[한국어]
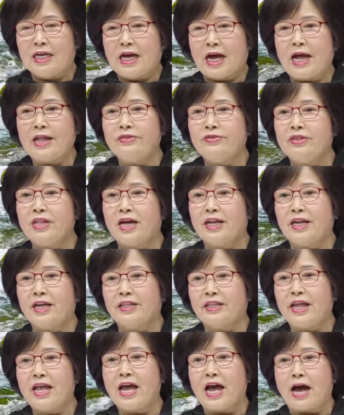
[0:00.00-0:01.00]
한날에
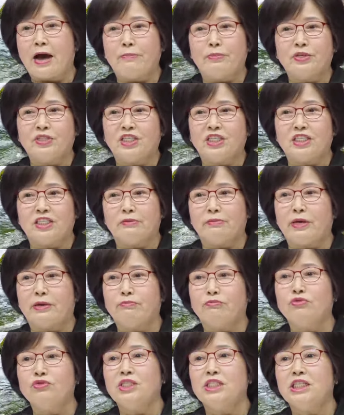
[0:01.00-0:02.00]
내 아버지 집에
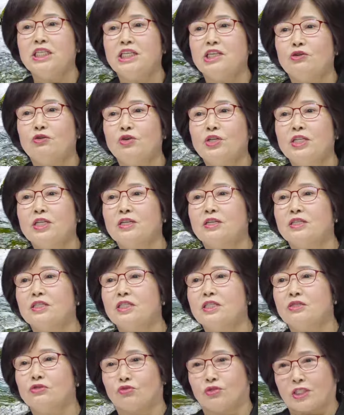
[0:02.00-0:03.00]
문지기로 있는
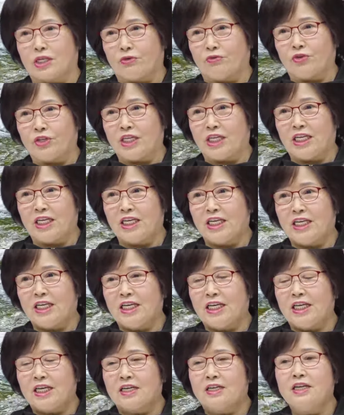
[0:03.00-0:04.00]
것이 좋사오니
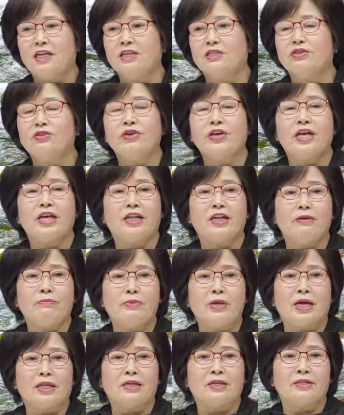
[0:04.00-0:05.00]
그래서
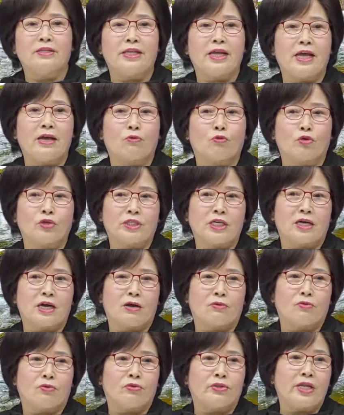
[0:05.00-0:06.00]
에레미야는 내
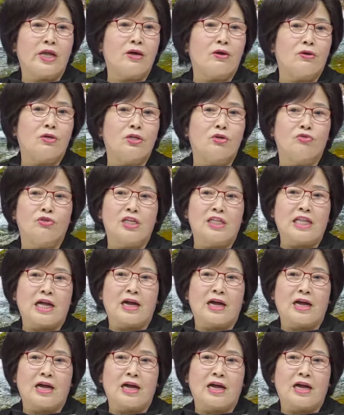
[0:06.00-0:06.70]
고생하고 내 어려움을